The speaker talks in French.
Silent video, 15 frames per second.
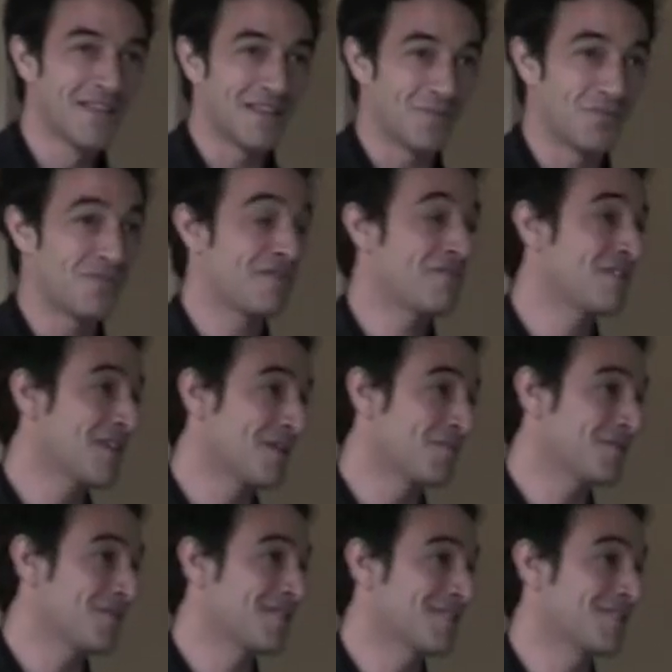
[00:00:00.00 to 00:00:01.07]
Et puis,
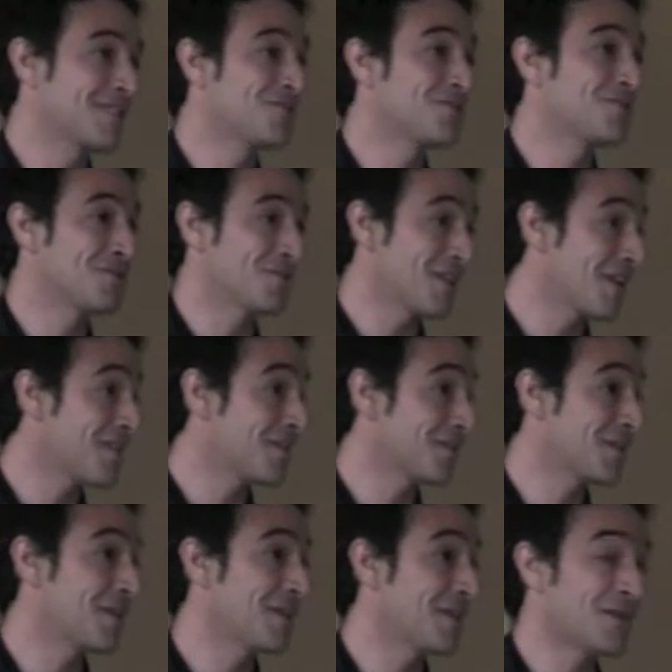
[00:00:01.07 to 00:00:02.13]
évidemment, les institutionnels
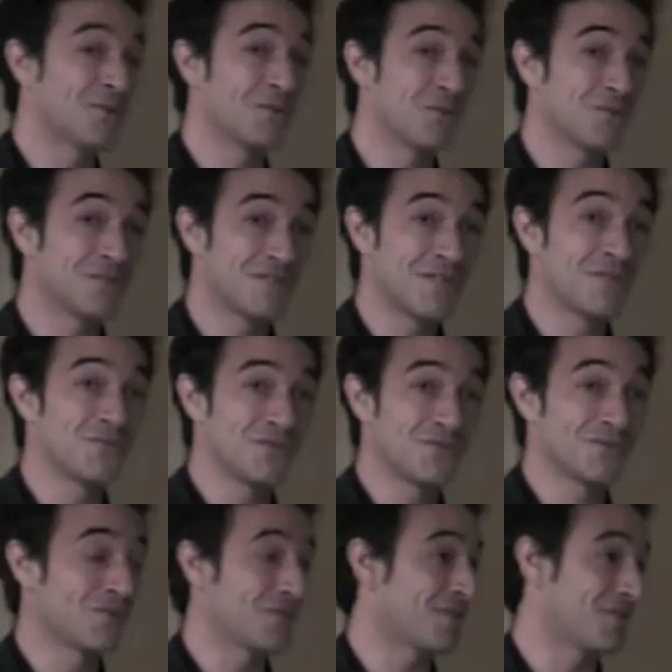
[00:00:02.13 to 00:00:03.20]
qui, eux aussi, nous
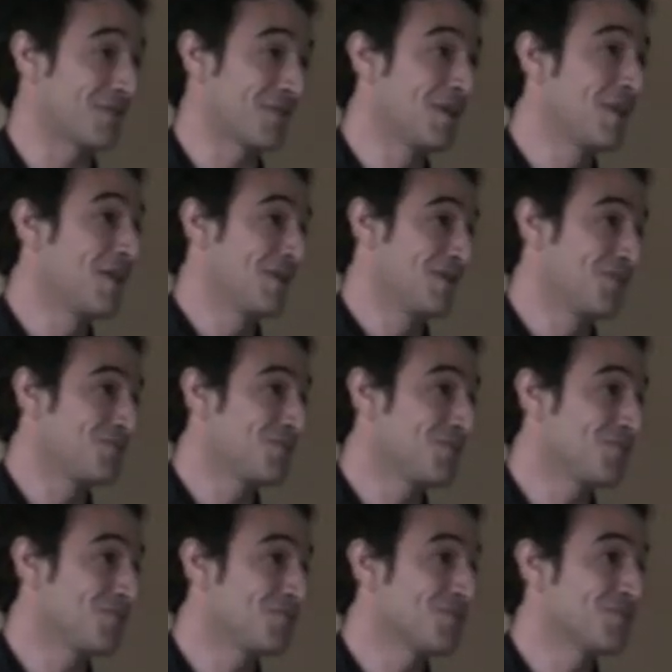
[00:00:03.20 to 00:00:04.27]
ont euh,
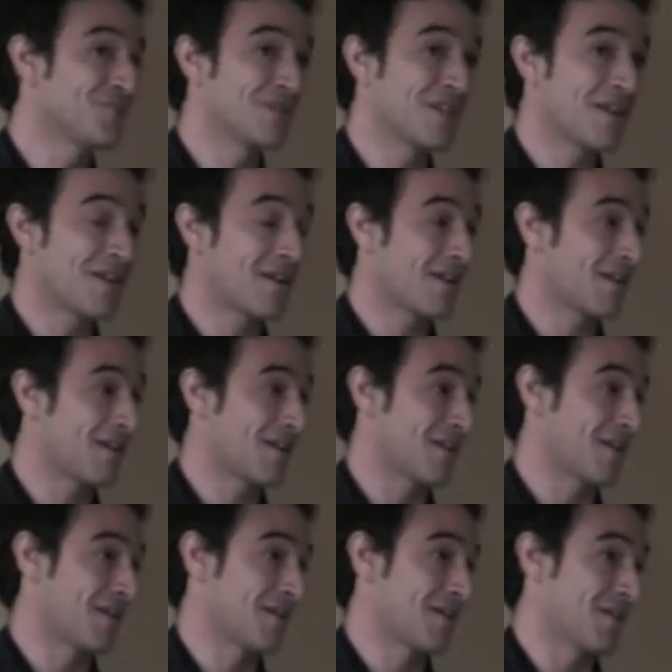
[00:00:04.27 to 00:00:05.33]
nous, ont donné un,
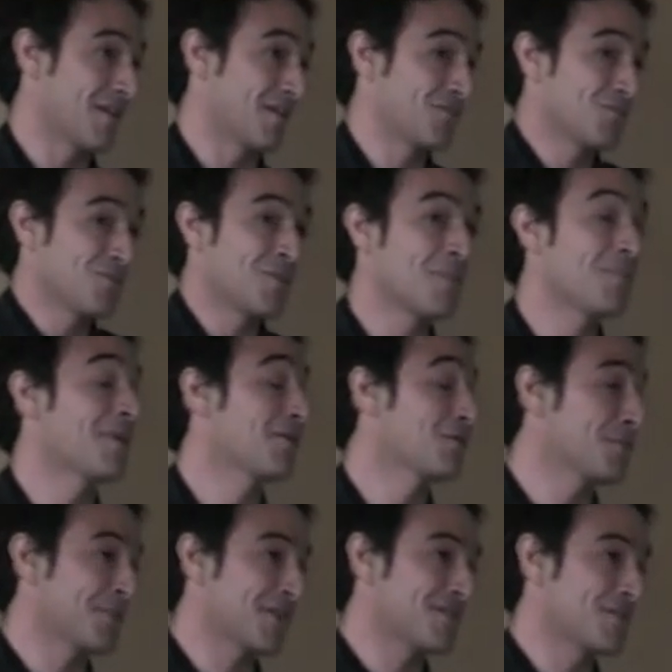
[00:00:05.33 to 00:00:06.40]
coup de main par
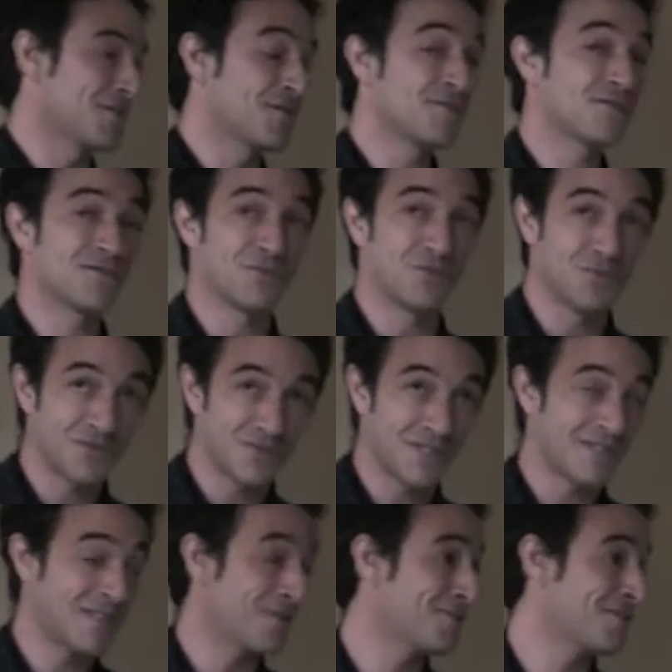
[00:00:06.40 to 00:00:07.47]
leur présence. On peut
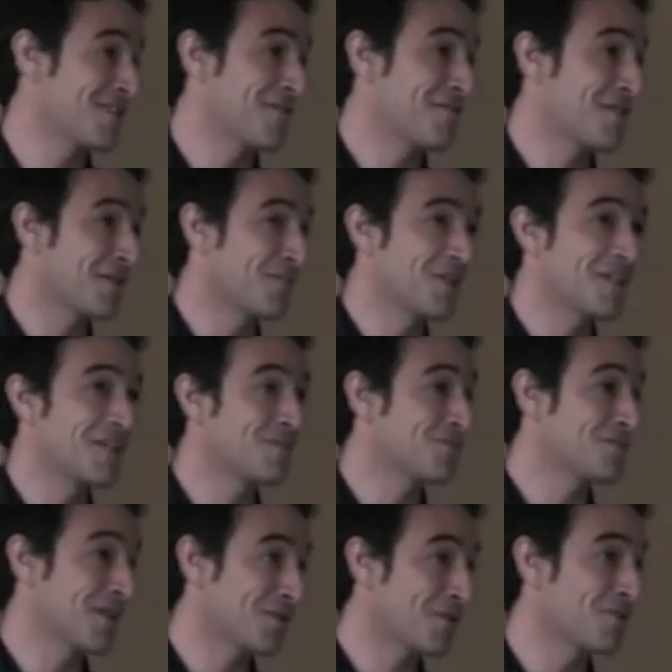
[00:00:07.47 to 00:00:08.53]
citer le CVRB qui
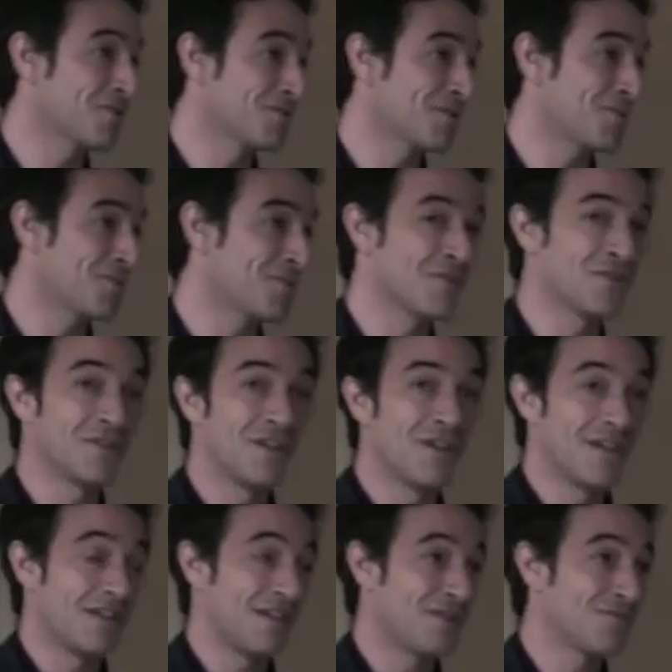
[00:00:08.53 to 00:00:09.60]
nous accueille dans ces murs
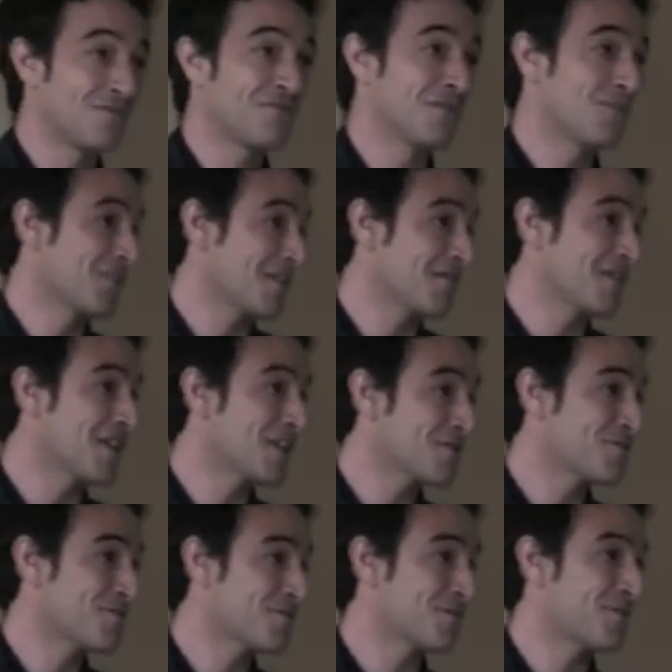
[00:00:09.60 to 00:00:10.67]
et qui nous fait le
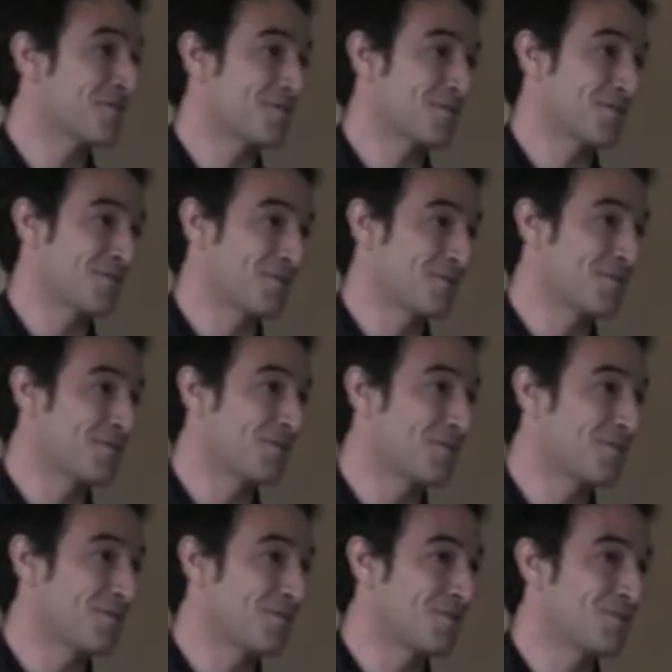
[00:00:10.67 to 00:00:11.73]
privilège de,
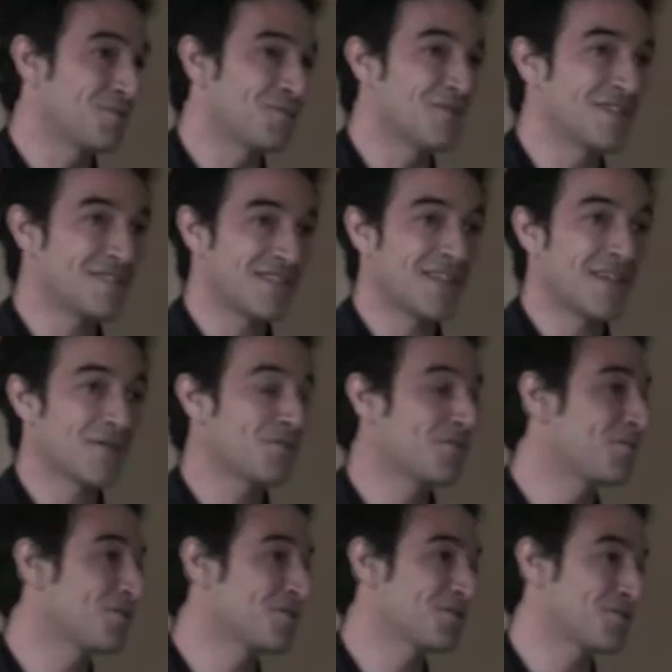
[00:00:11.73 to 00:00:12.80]
nous laisser carte
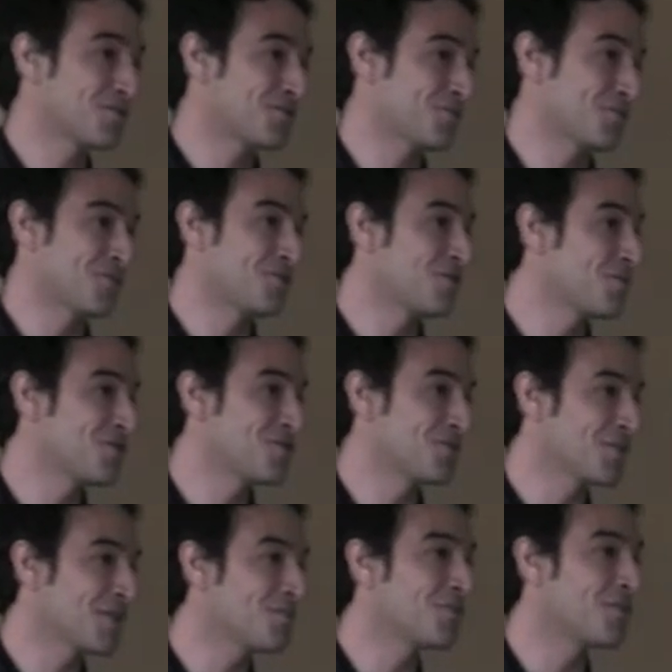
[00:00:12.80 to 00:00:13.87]
blanche sur une
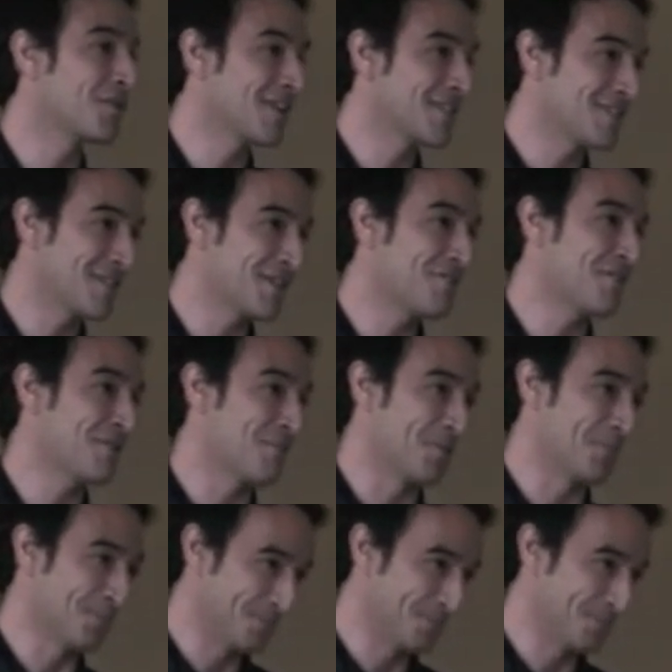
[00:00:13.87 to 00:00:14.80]
demi-journée pour organiser l'événement.